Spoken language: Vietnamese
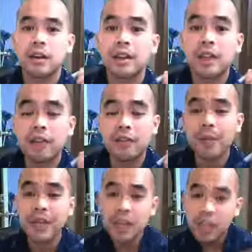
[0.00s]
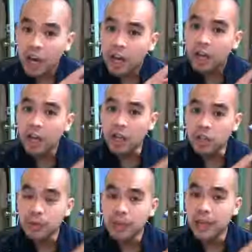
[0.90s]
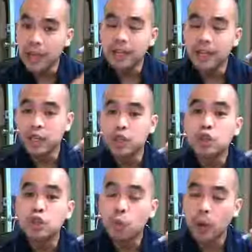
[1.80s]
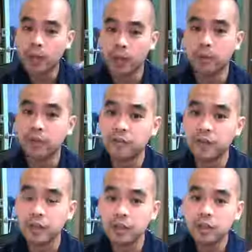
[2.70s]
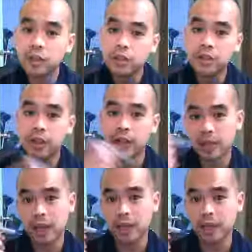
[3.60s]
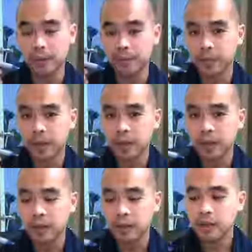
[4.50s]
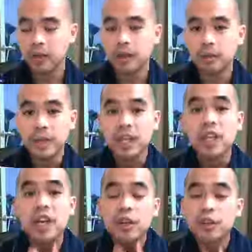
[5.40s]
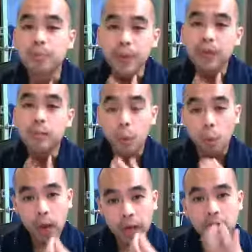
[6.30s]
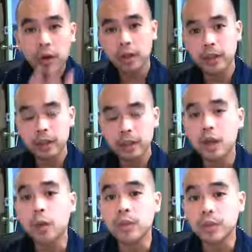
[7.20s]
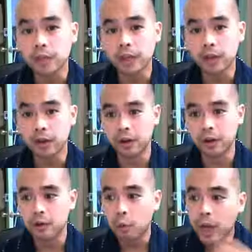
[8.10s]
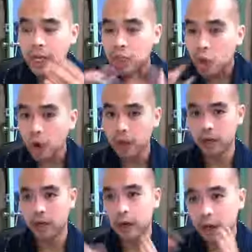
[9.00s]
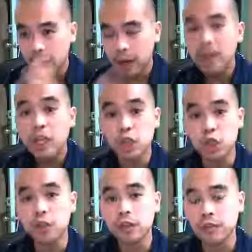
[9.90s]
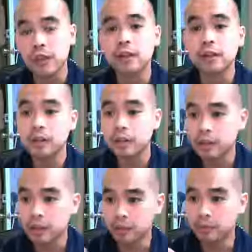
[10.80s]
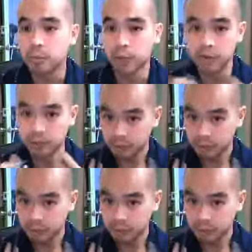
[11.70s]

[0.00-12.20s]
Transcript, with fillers: là tại vì mấy cái cơ ở trong cái tay này nó chưa quen cầm cái viết như cái tay này mấy cái cơ trong miệng của mình quen nói cái giọng tiếng việt rồi quen nói ra mấy cái chữ tiếng việt thì mình